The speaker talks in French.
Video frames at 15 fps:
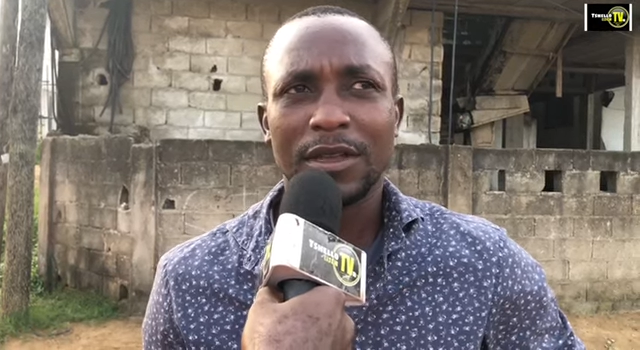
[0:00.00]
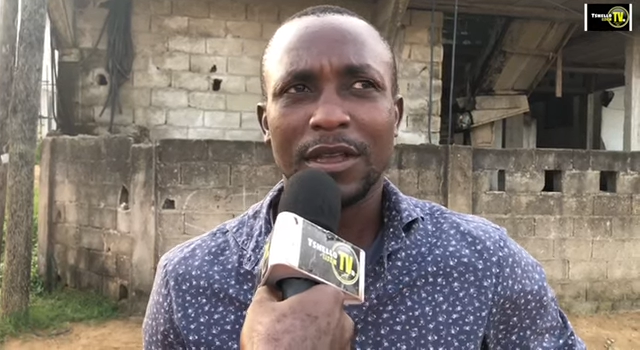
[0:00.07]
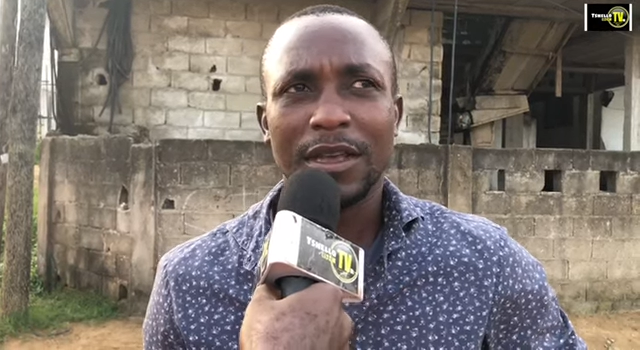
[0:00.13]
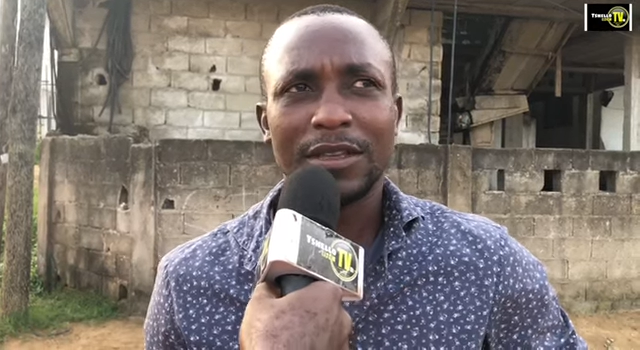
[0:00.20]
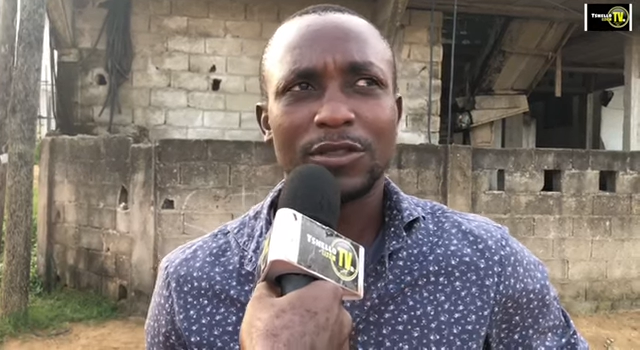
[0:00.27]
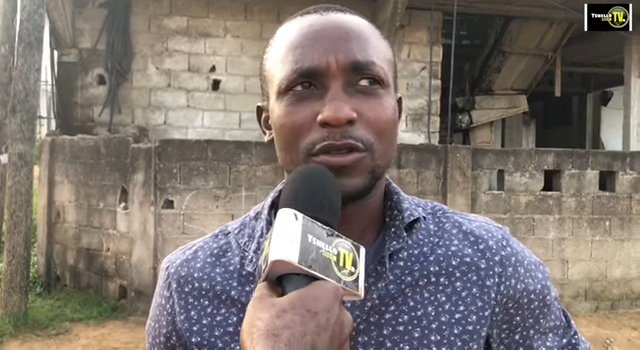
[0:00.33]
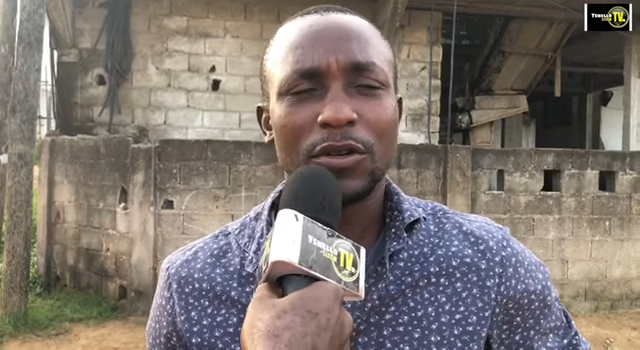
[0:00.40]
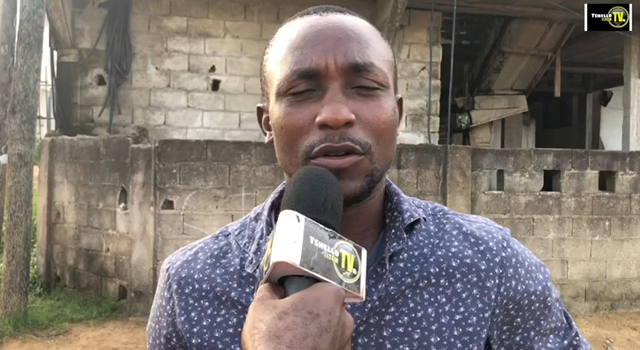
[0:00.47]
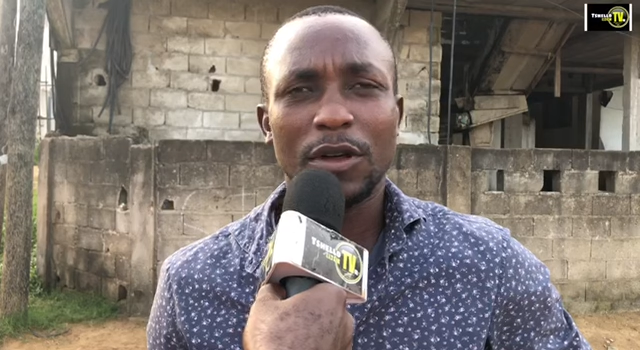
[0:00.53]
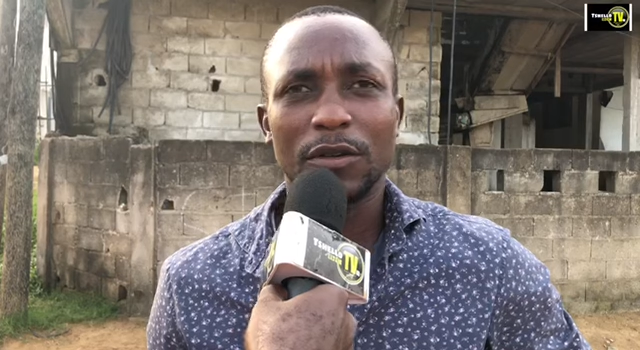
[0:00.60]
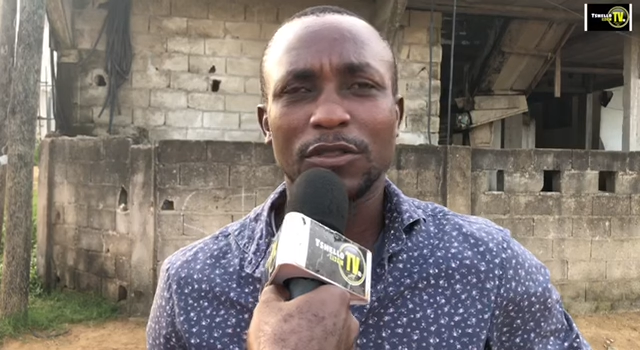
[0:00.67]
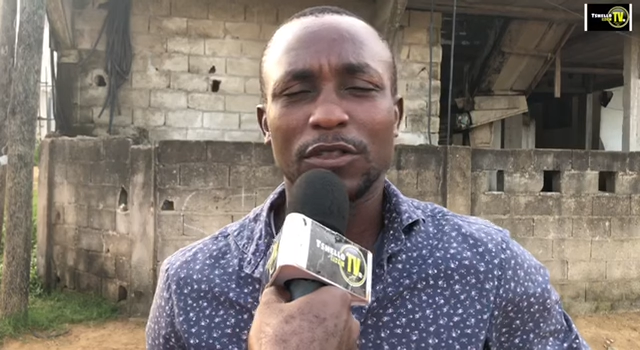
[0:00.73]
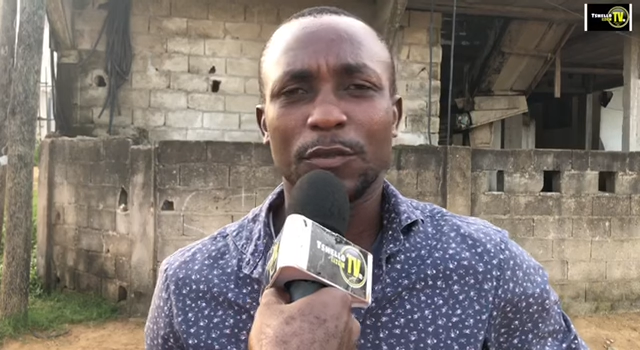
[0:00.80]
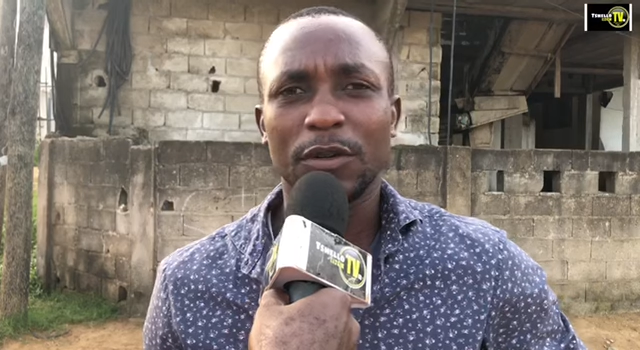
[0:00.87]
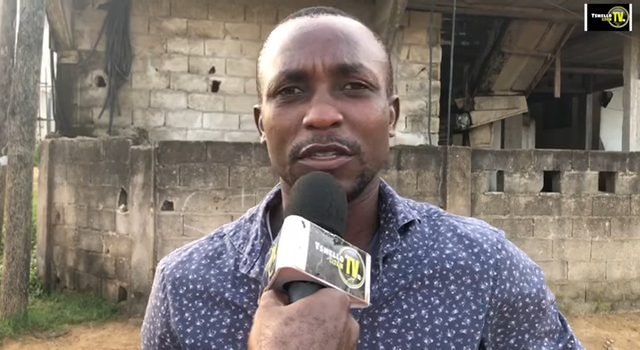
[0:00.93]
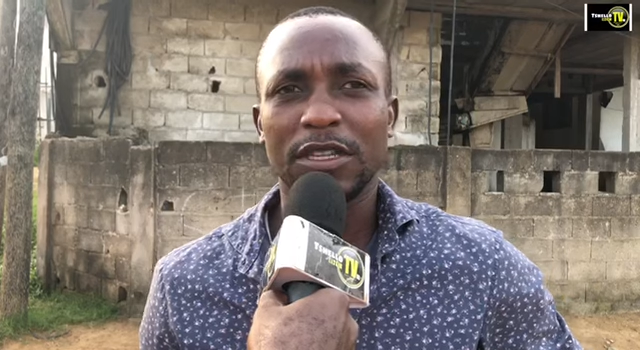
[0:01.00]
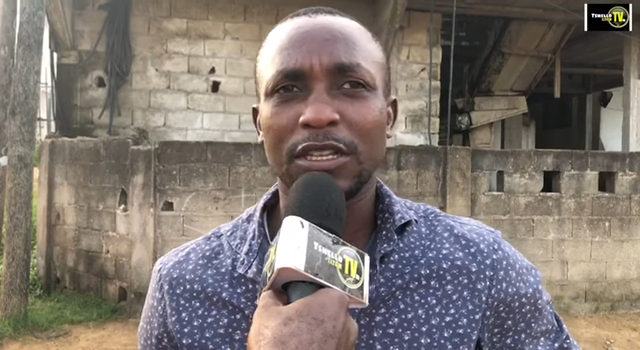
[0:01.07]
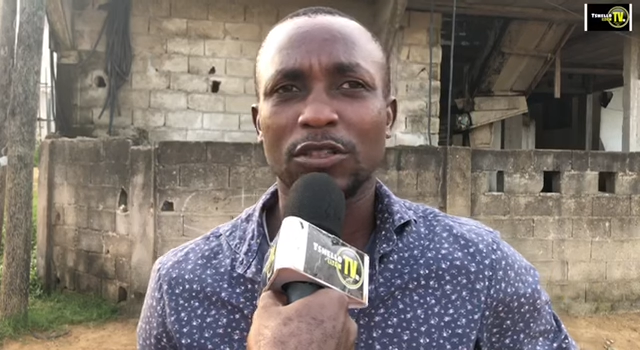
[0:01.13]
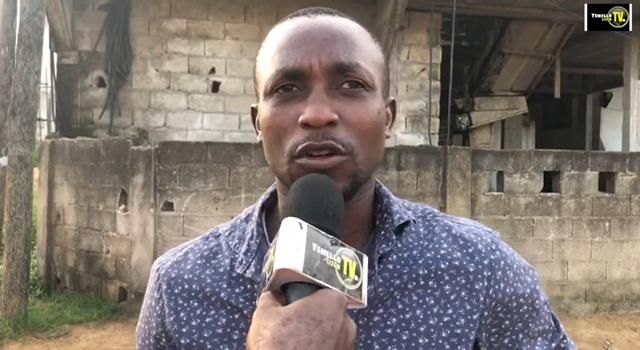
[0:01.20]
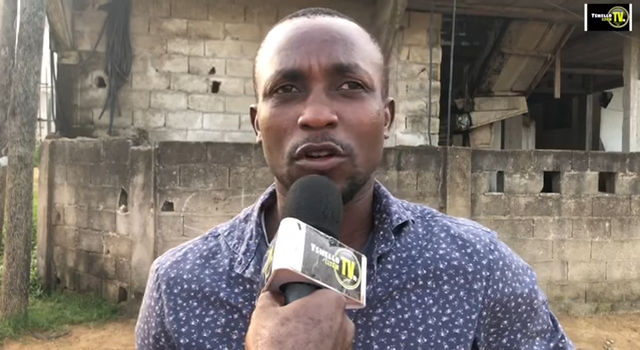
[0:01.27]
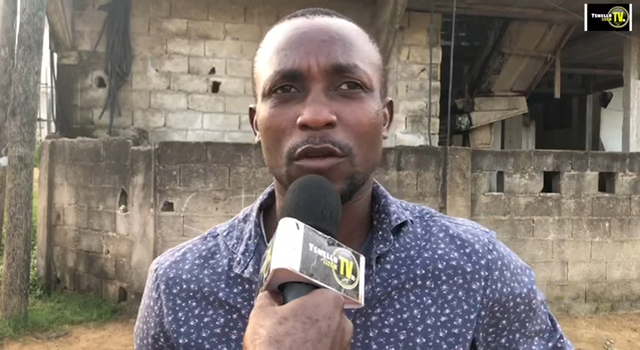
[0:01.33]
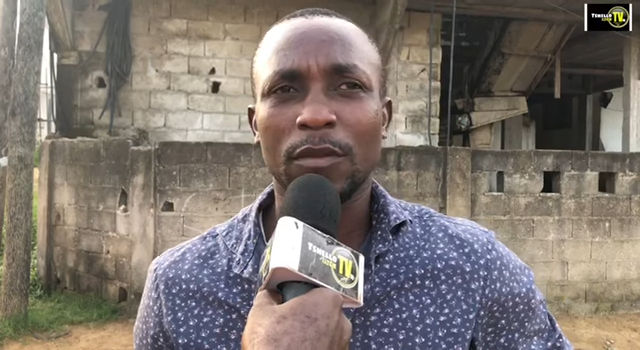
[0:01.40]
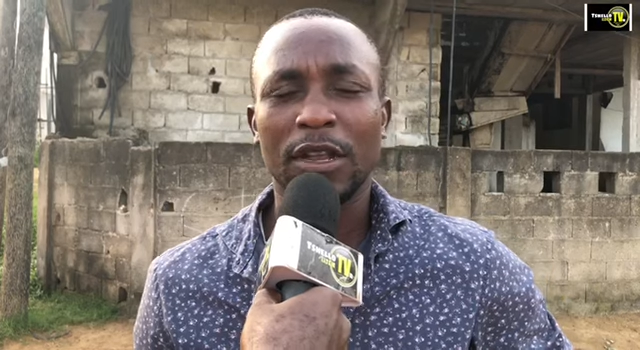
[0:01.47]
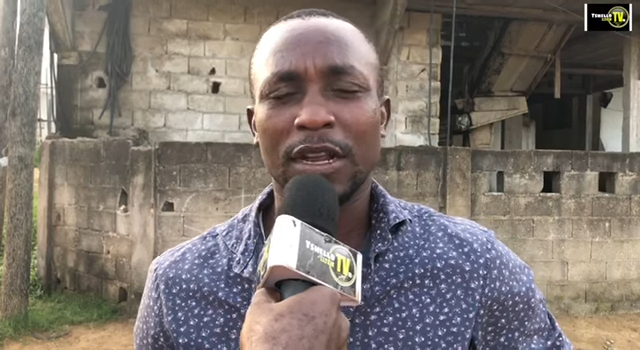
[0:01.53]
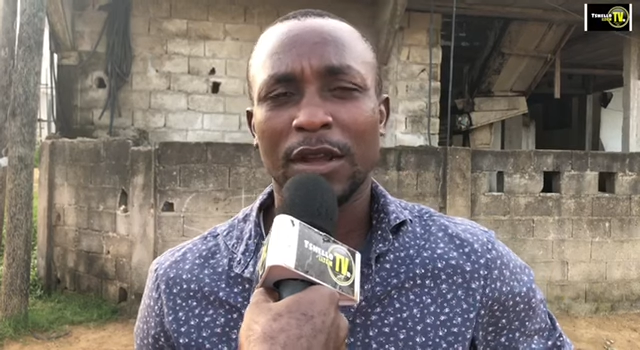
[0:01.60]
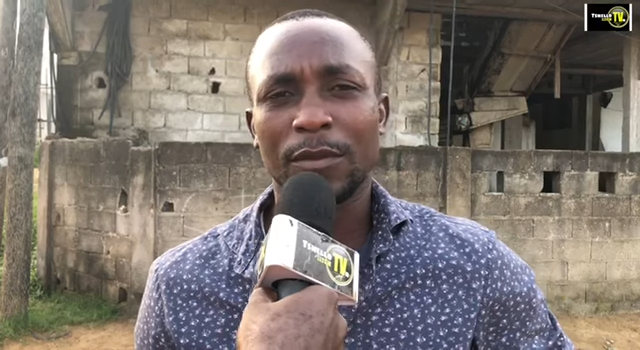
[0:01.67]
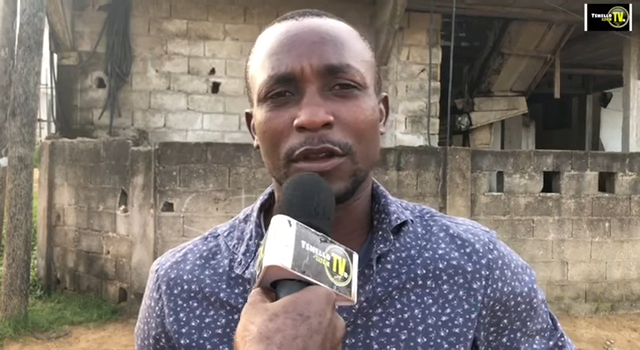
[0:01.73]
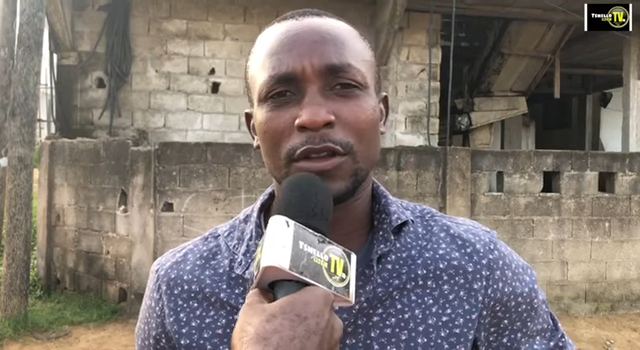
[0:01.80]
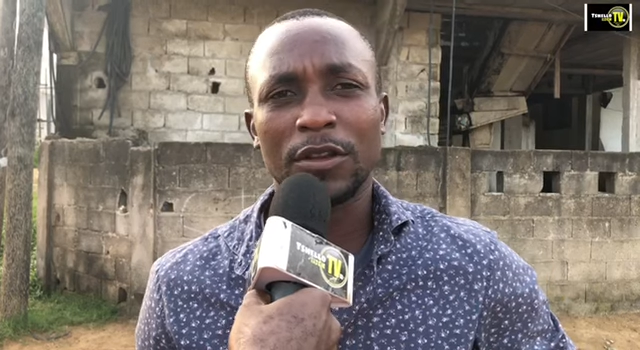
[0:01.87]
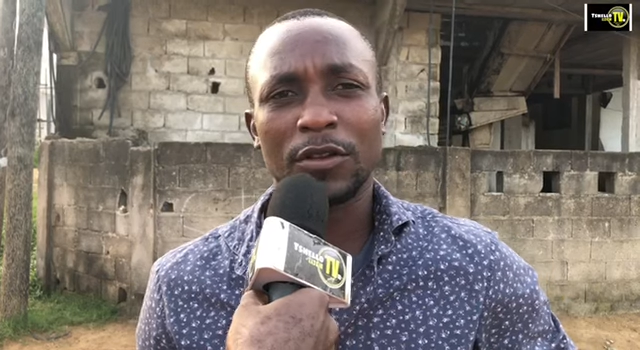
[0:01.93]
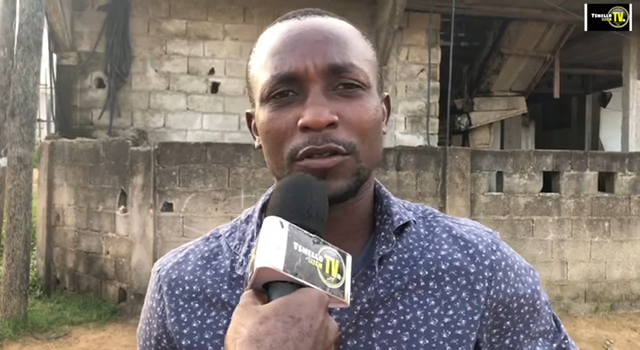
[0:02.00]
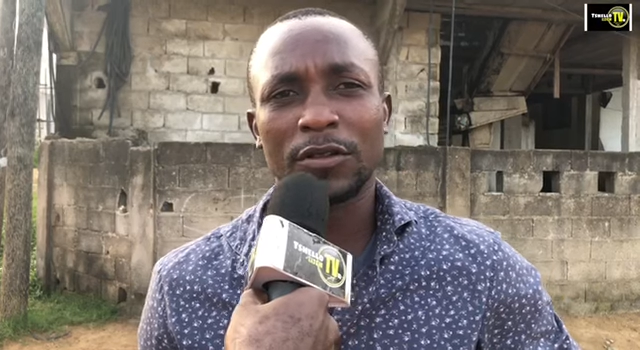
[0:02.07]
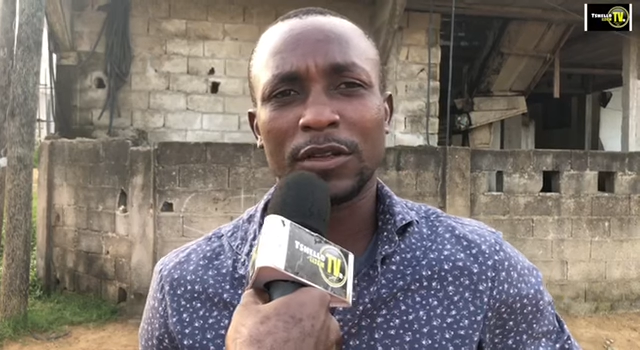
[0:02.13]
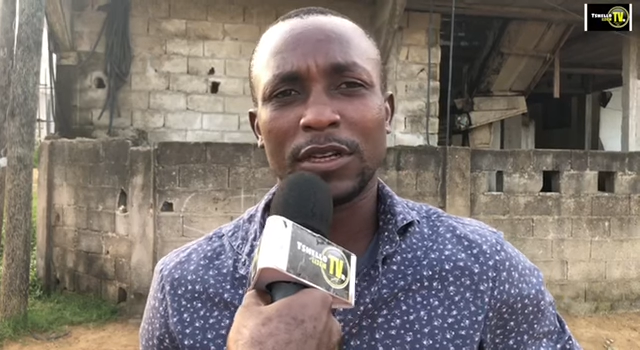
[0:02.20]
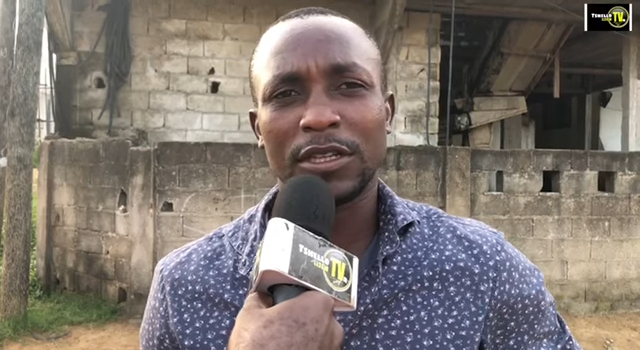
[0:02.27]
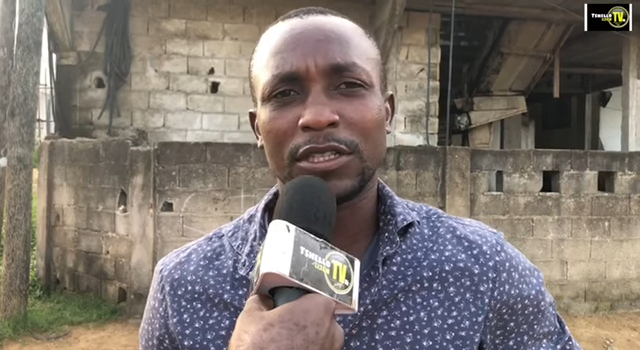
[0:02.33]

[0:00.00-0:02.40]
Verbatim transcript: elles sont, euh, je peux dire, elles sont comme les caméléons.